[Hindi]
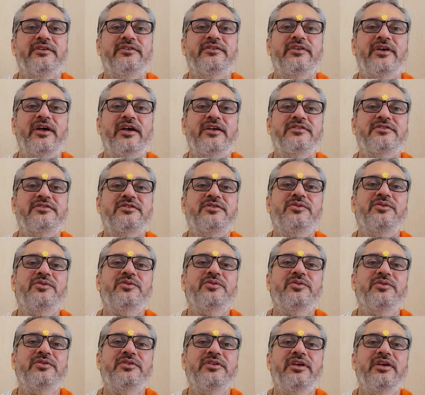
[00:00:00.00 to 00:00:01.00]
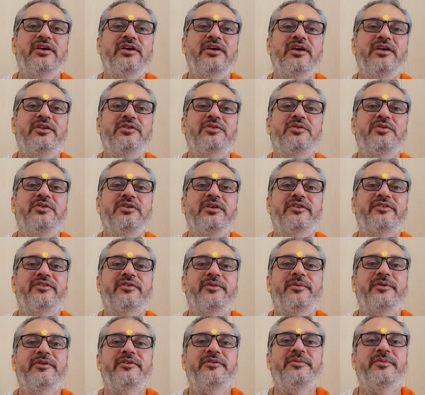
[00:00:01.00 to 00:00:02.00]
शास्त्रों को देखें तो ये
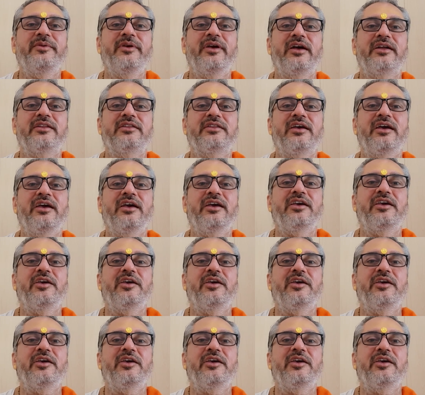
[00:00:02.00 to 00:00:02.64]
समझ में आता है